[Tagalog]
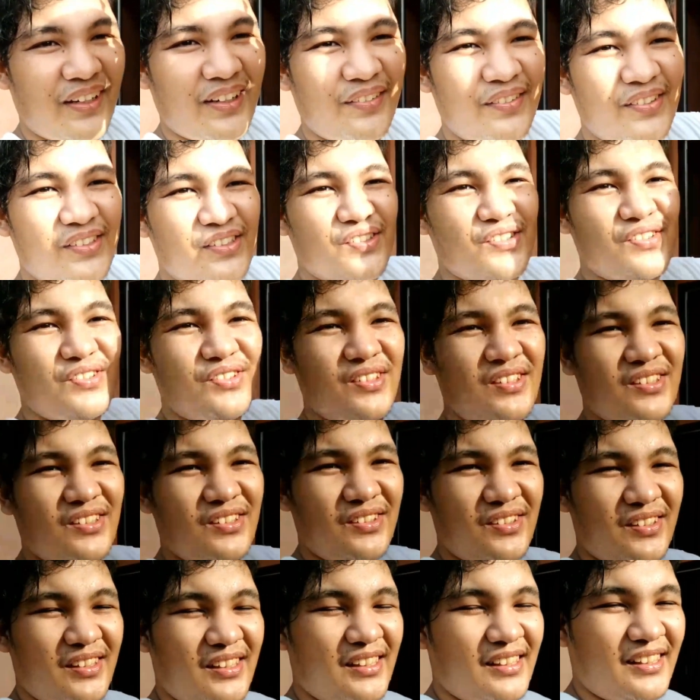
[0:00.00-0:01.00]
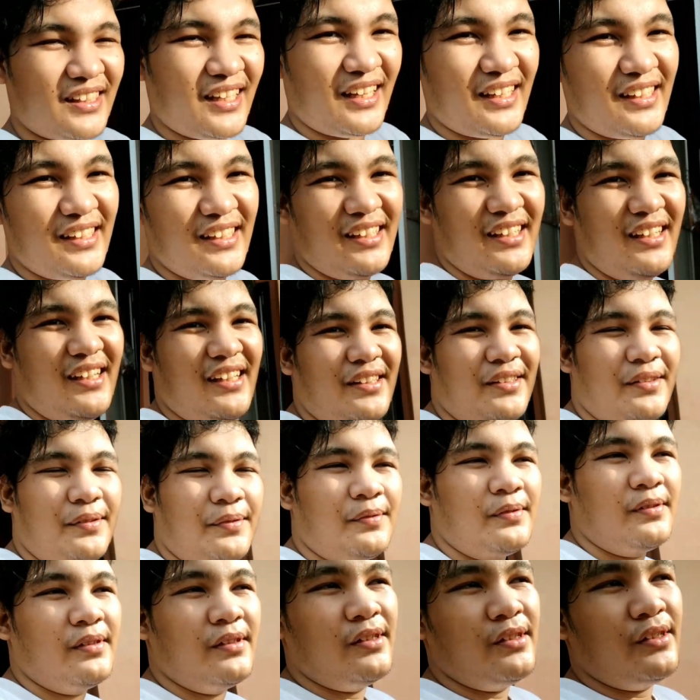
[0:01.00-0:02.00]
Para medyo ano, kita. Yan.
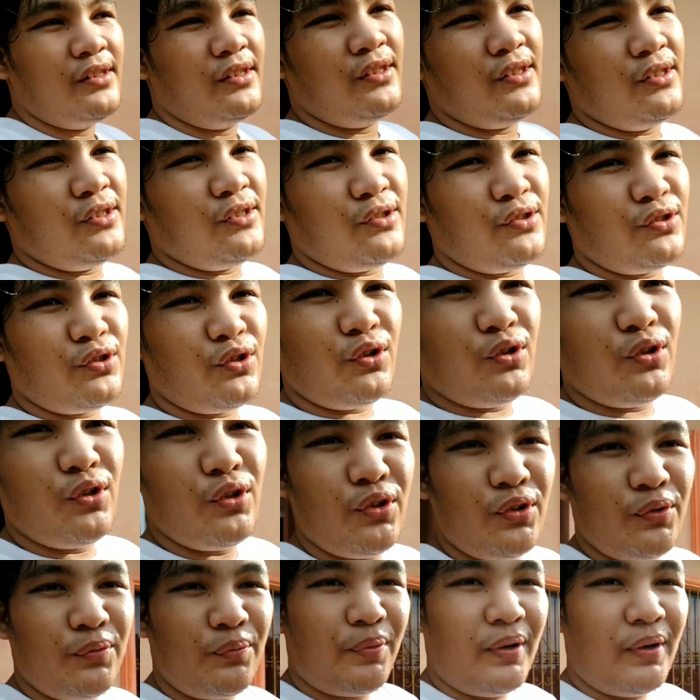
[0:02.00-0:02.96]
So,